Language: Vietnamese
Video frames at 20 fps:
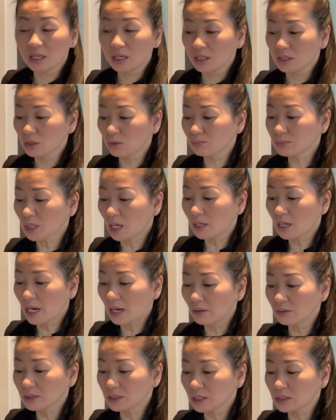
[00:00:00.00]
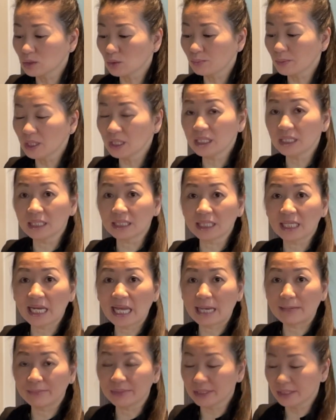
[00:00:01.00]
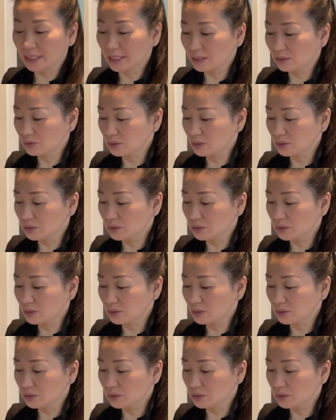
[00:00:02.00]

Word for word: khi ông chọn áo tặc súp nâng hiện thà bật tết được